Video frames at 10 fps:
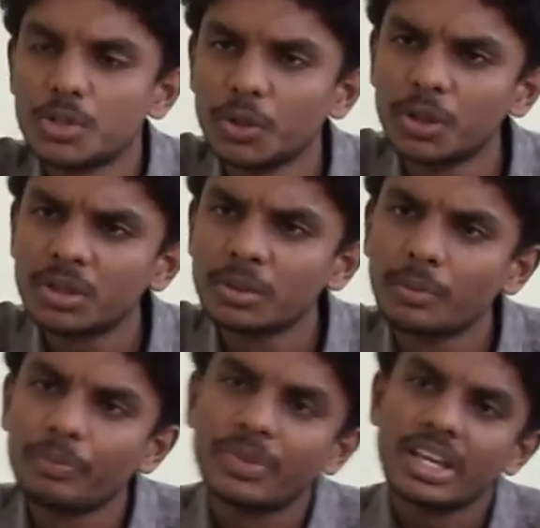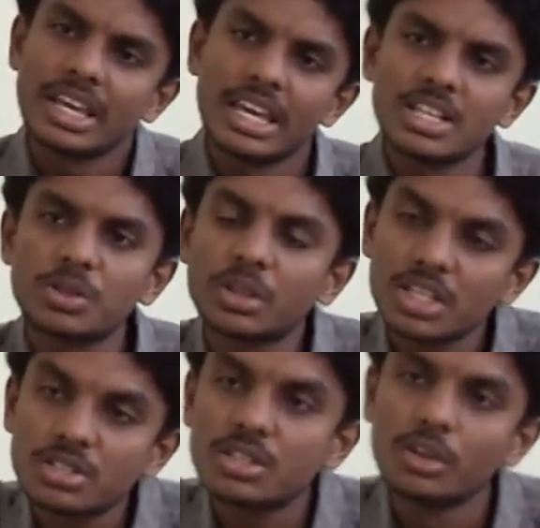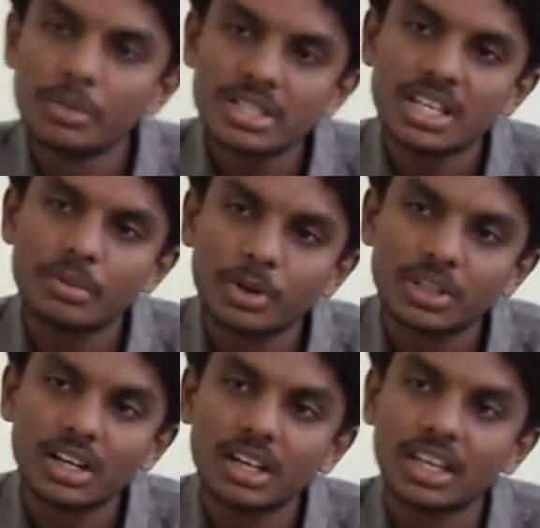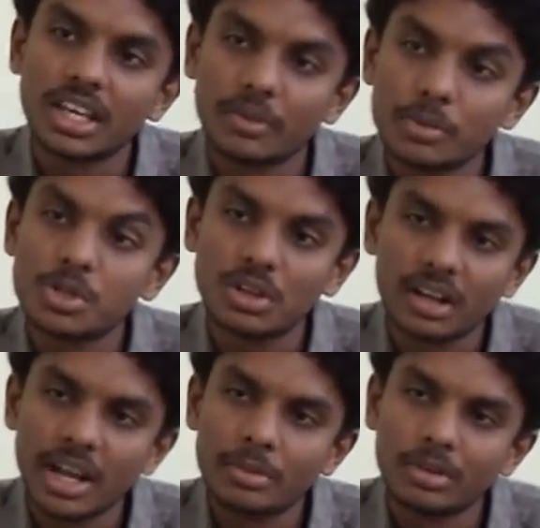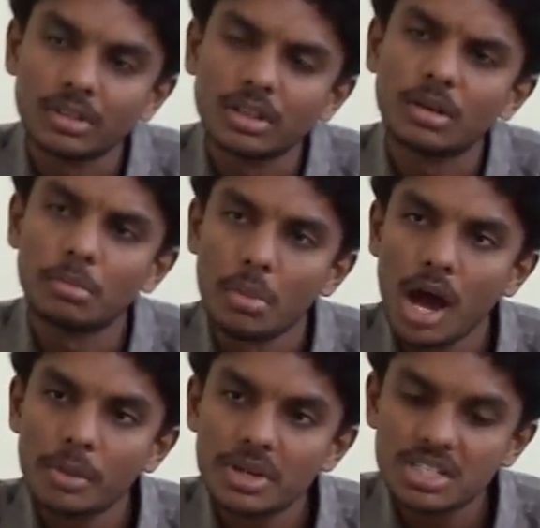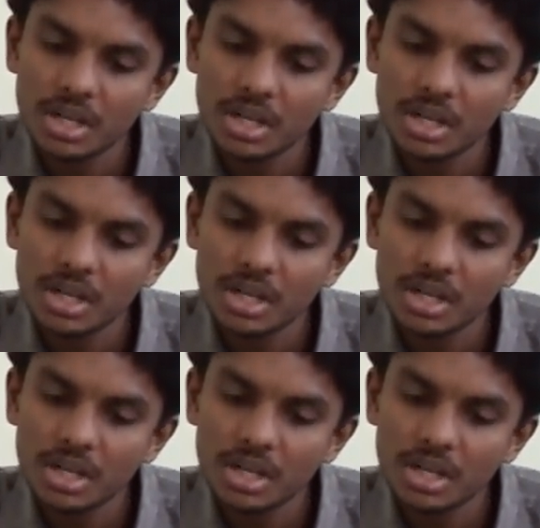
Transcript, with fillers: చూడు యేసుక్రీస్తు శిలువు మీద చనిపోతాడని ఇరవై ఎనిమిది చోట్ల రాయబడింది మాను మీద